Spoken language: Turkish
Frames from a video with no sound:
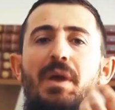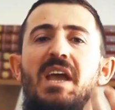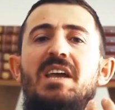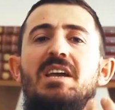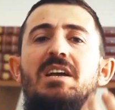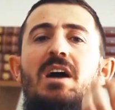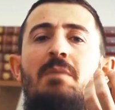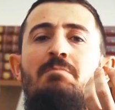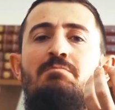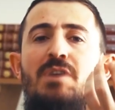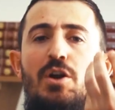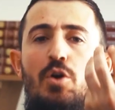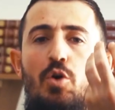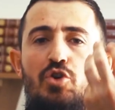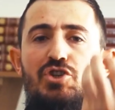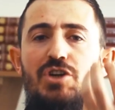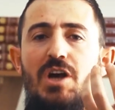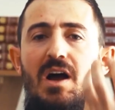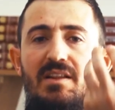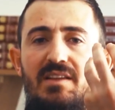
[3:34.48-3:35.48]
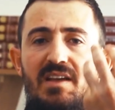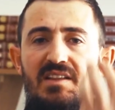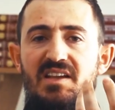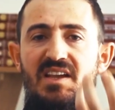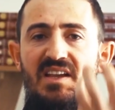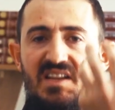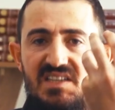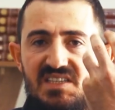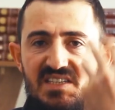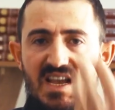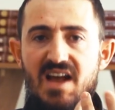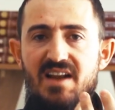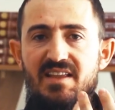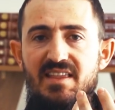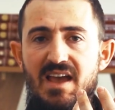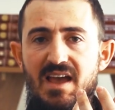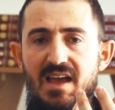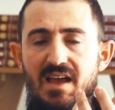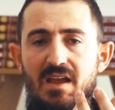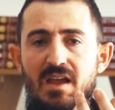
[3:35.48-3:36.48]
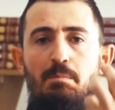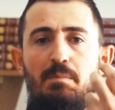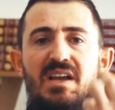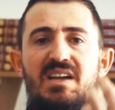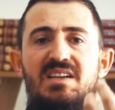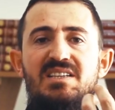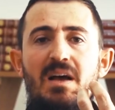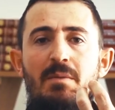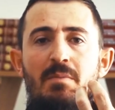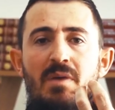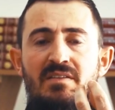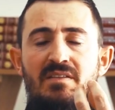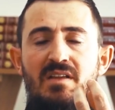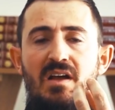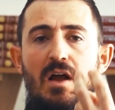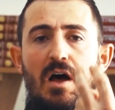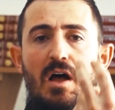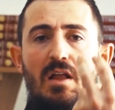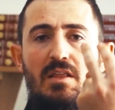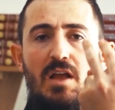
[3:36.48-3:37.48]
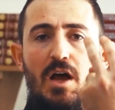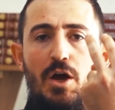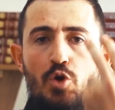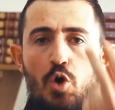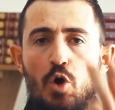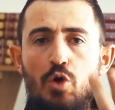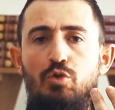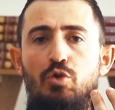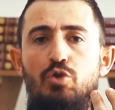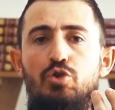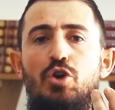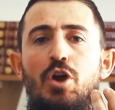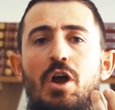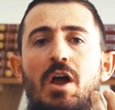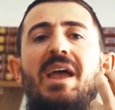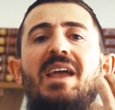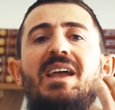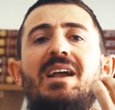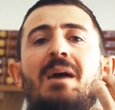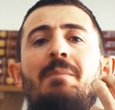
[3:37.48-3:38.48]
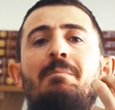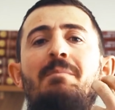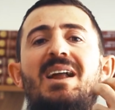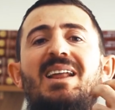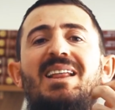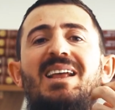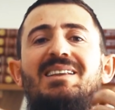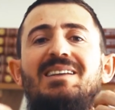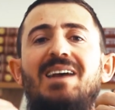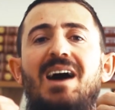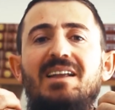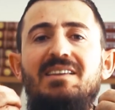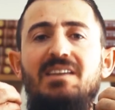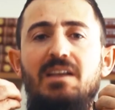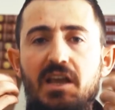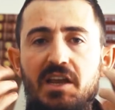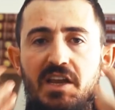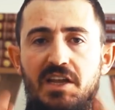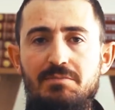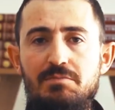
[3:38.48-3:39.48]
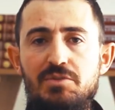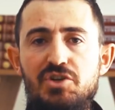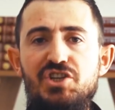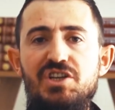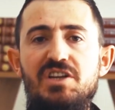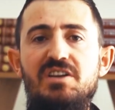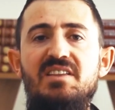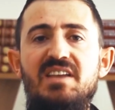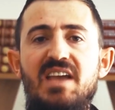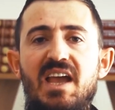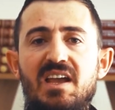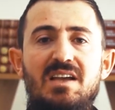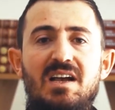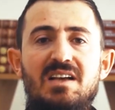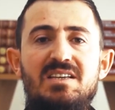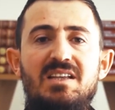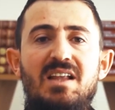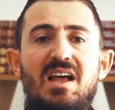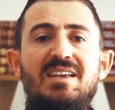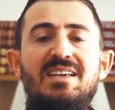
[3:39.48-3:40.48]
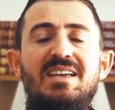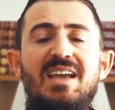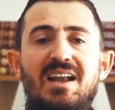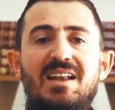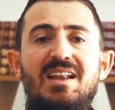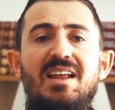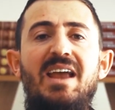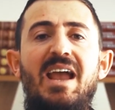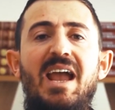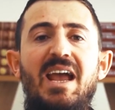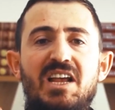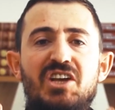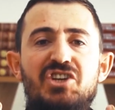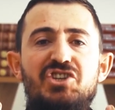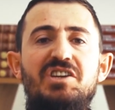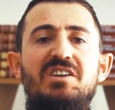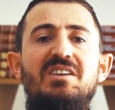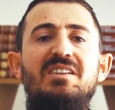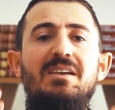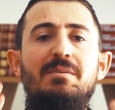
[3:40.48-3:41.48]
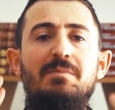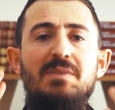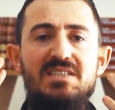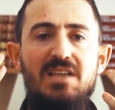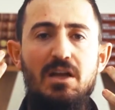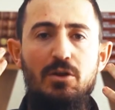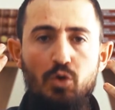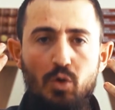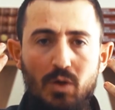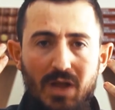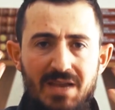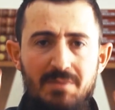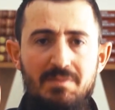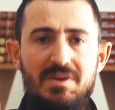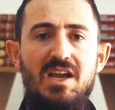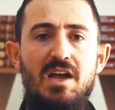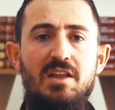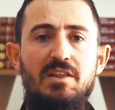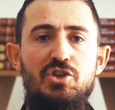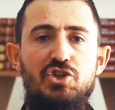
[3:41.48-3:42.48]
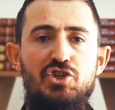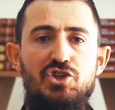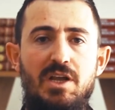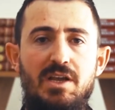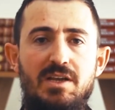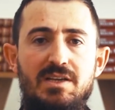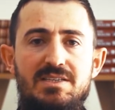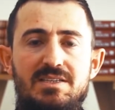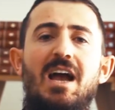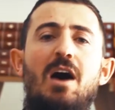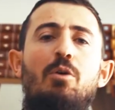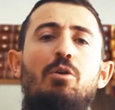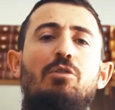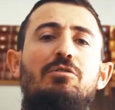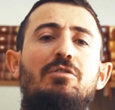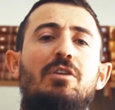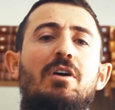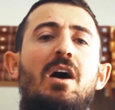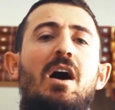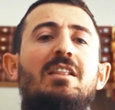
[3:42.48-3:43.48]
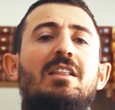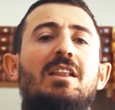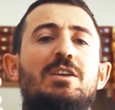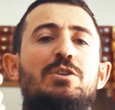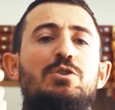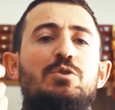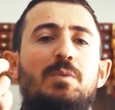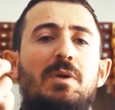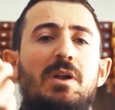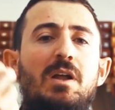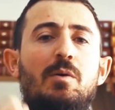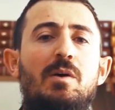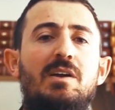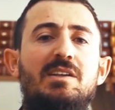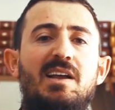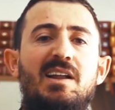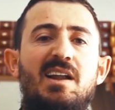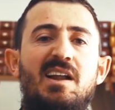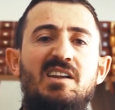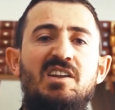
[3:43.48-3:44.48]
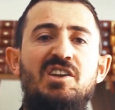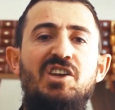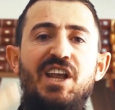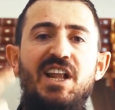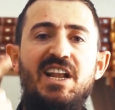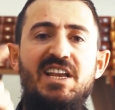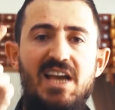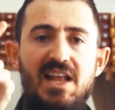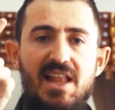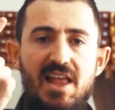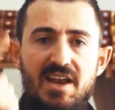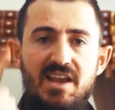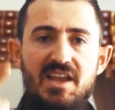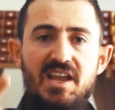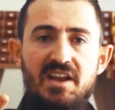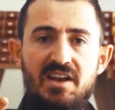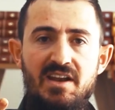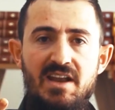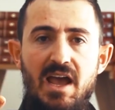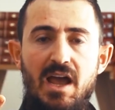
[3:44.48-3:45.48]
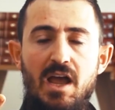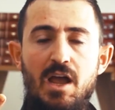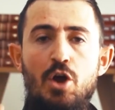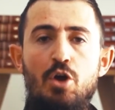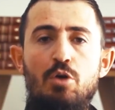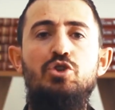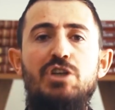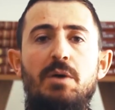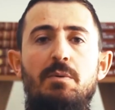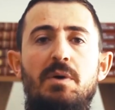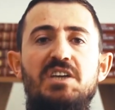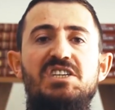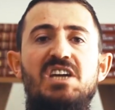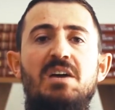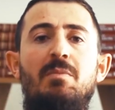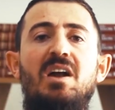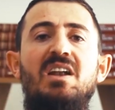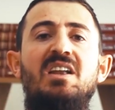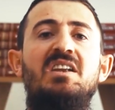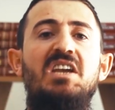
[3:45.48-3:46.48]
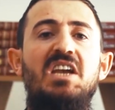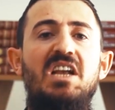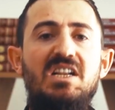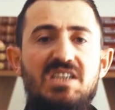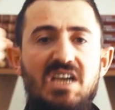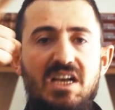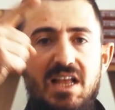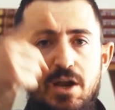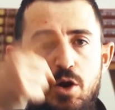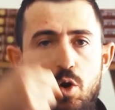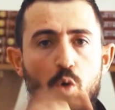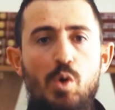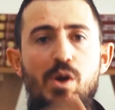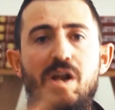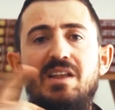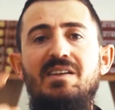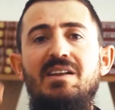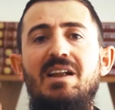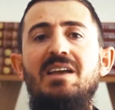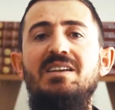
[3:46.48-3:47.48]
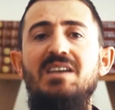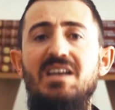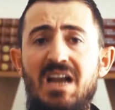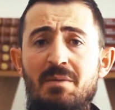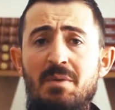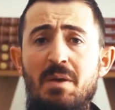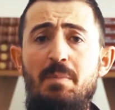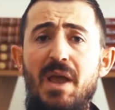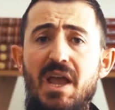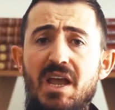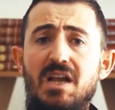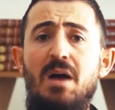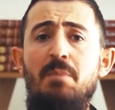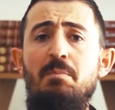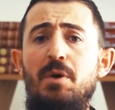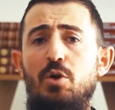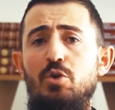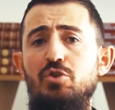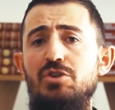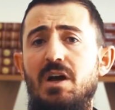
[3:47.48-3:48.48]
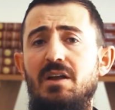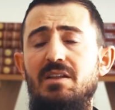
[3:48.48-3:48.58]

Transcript: Peygamber ocağı dediğiniz yerde bir zamanlar Allah yoktur, peygamber de tatile gitmiştir diye yazılan yerleri eleştirdiğimizden dolayı mı yanlıştayız? Yahut Allah subhanahu ve teala'nın ilkeleri yerine Mustafa Kemal'in ilkeleri öğretilen yere mi peygamber